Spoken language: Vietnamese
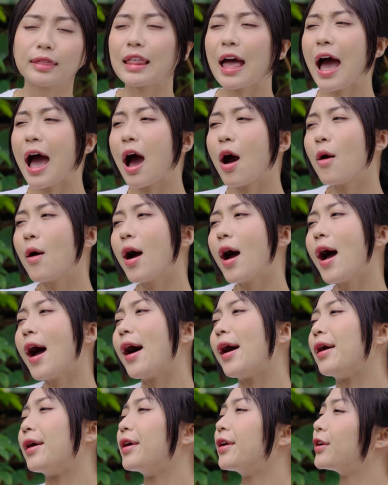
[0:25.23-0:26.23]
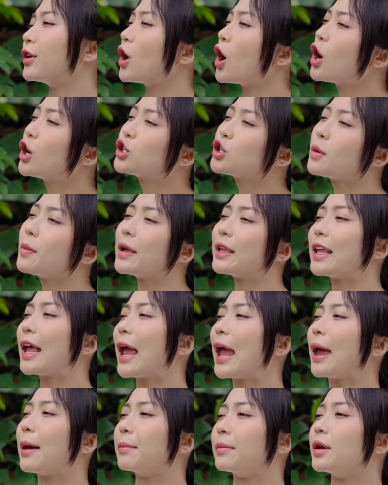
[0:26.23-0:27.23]
Tao á Nói cho mày
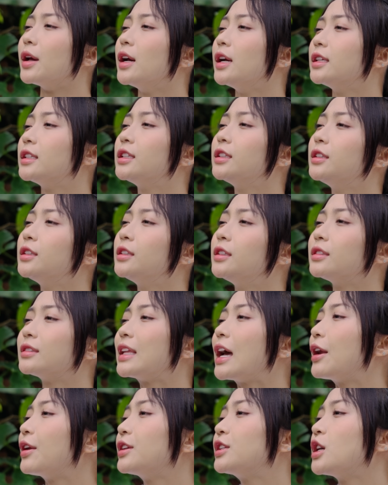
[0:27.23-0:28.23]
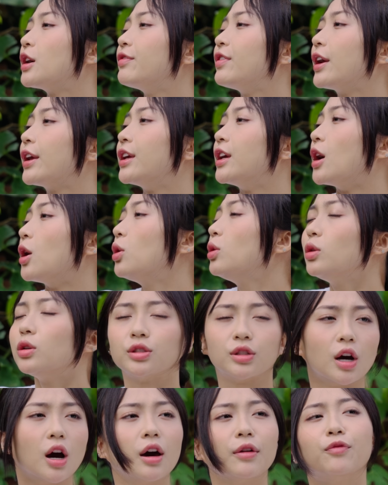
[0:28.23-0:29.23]
thèm Chứ tao đi chơi với anh Hiếu
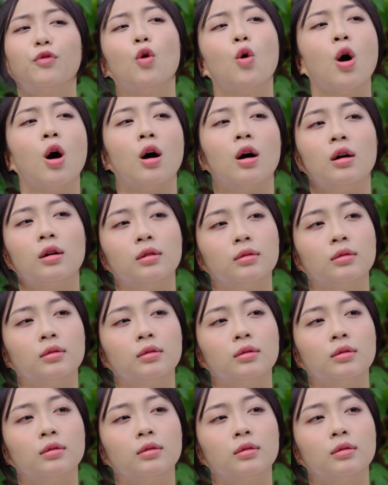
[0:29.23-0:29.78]
Sướng hơn vua